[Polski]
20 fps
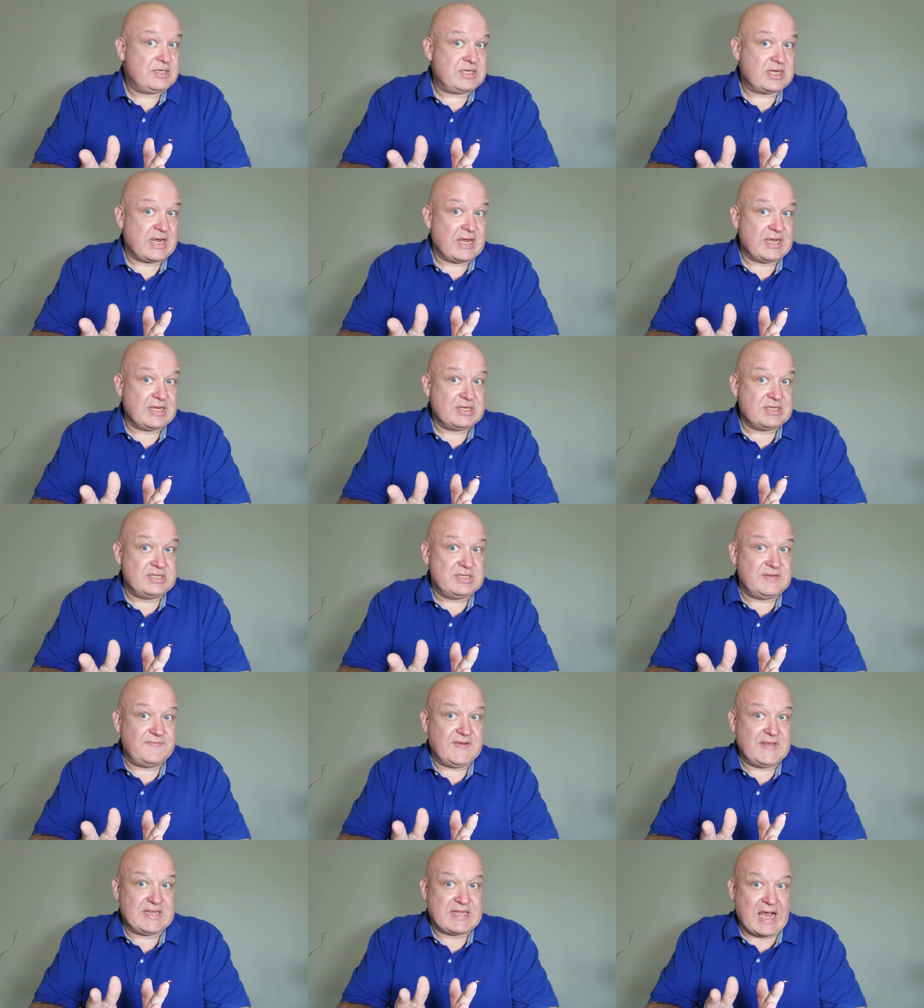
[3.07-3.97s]

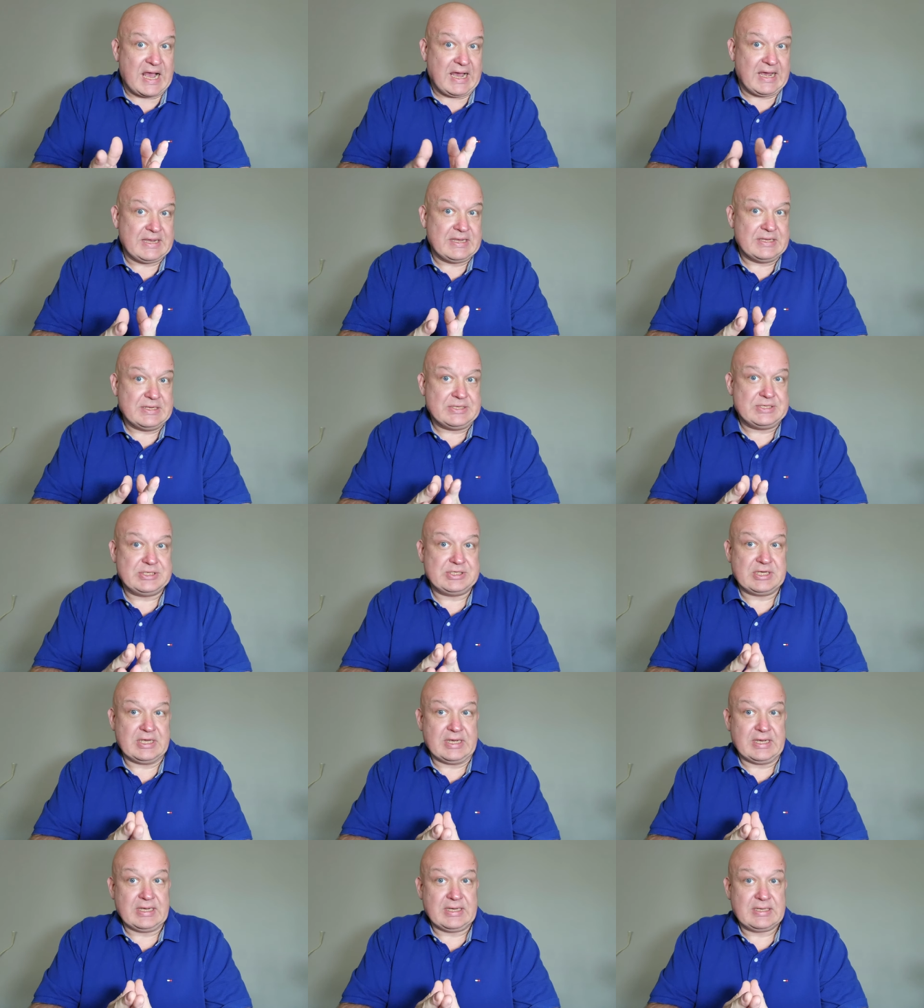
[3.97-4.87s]
Cześć,
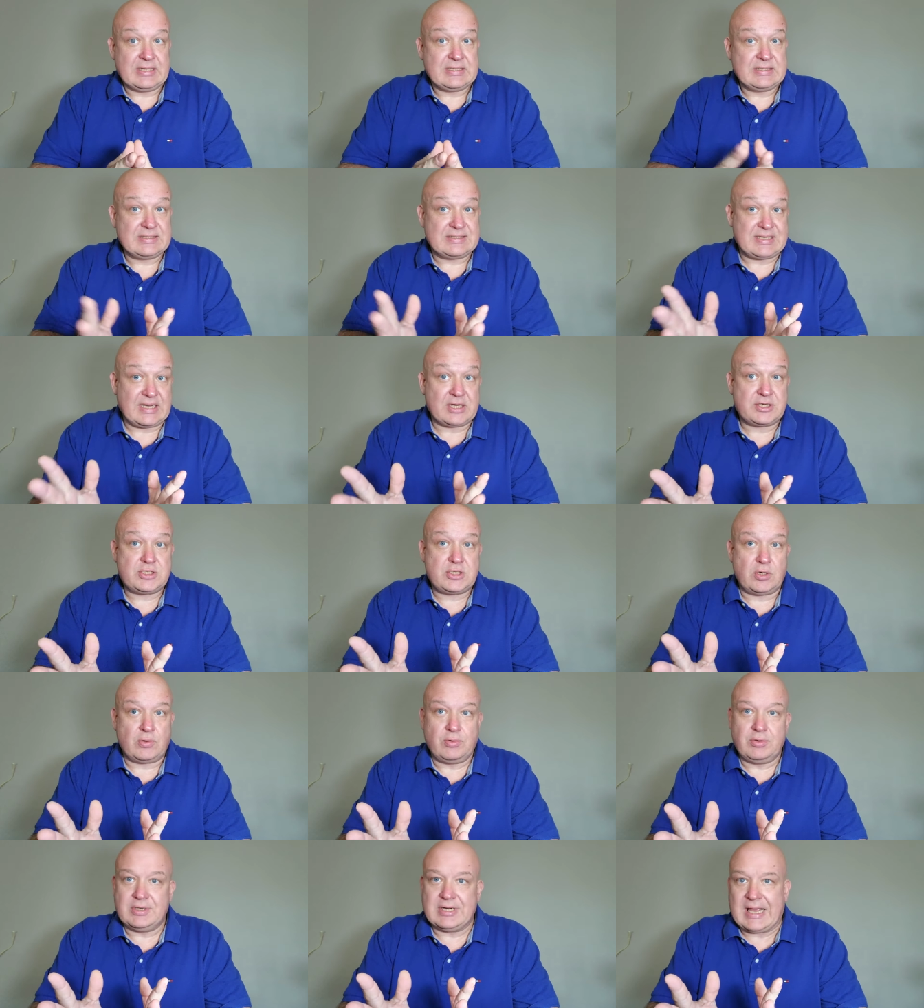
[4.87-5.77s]
witajcie!
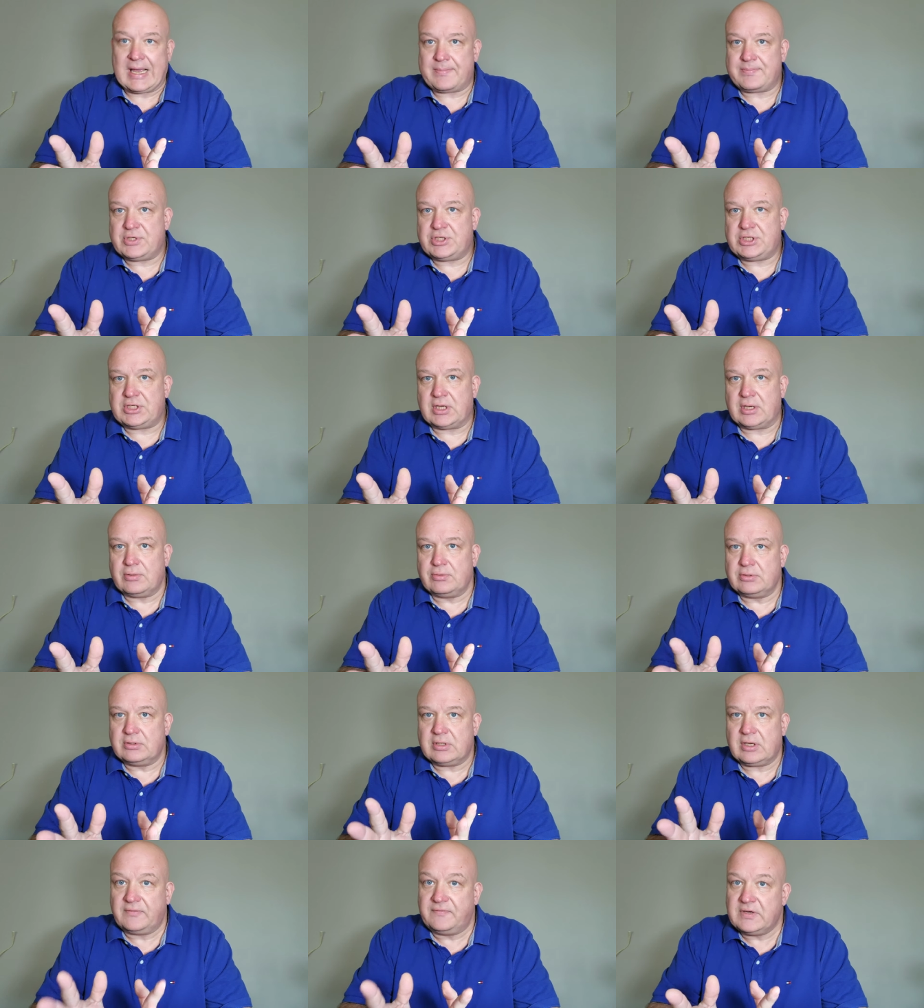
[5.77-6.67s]
Zaczął nam się
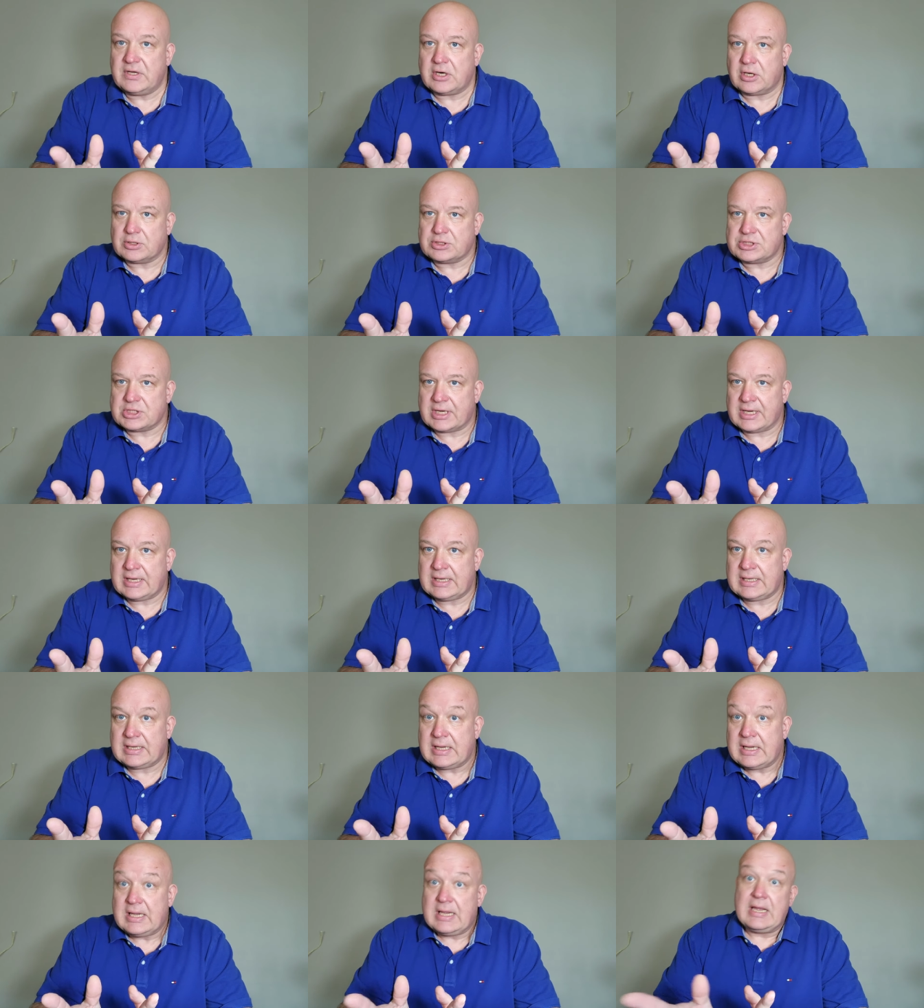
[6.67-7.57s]
nowy
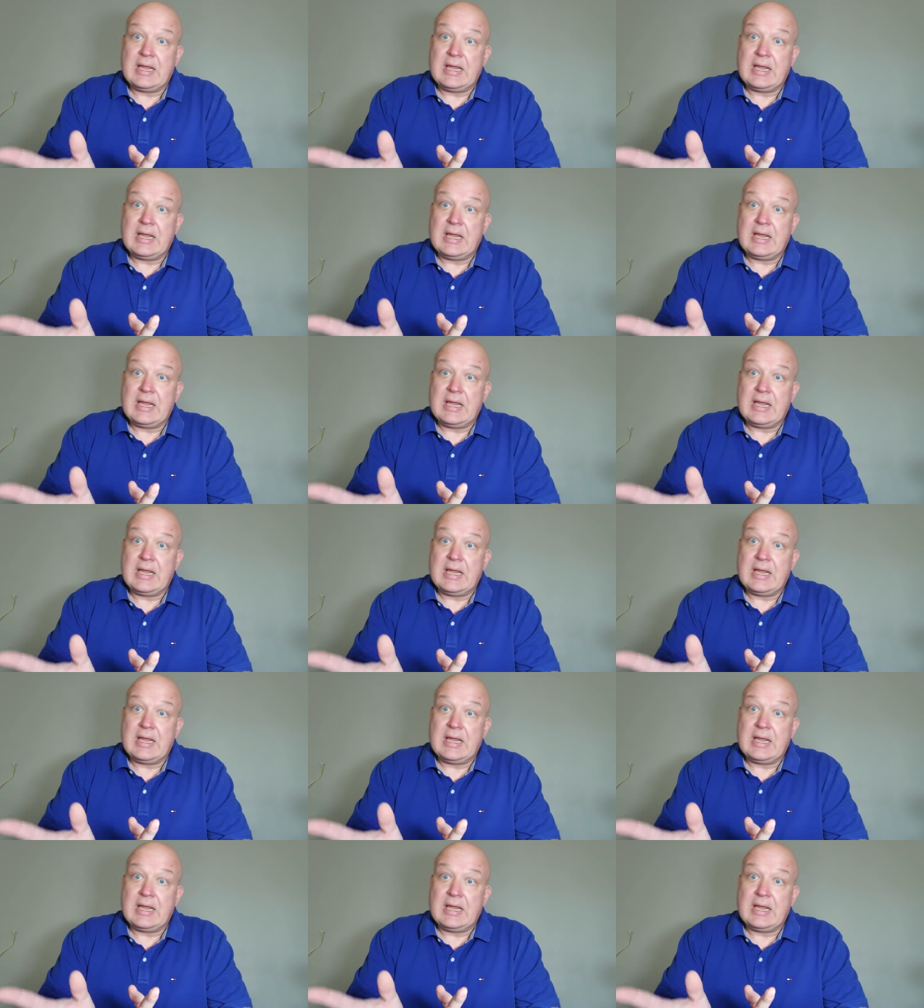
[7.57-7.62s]
roczek,